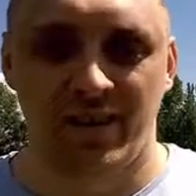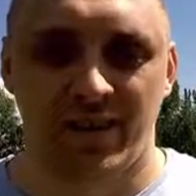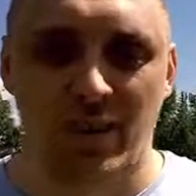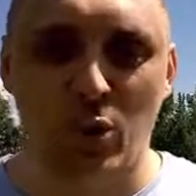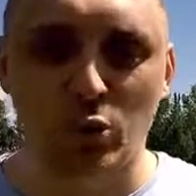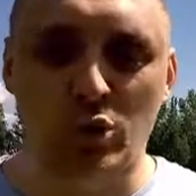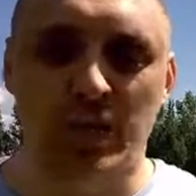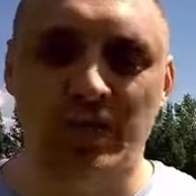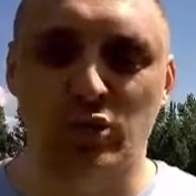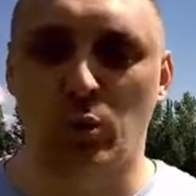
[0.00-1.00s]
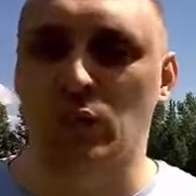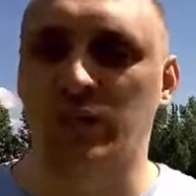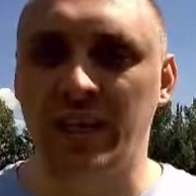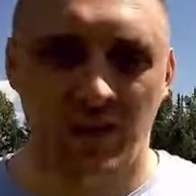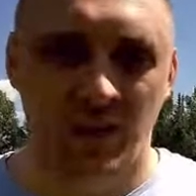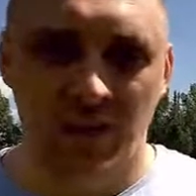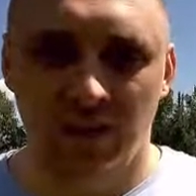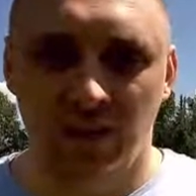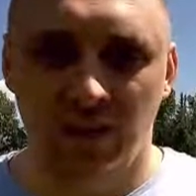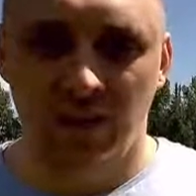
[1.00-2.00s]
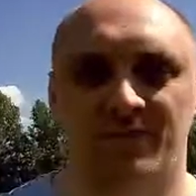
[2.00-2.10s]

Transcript: э, супер настроек по смене, например,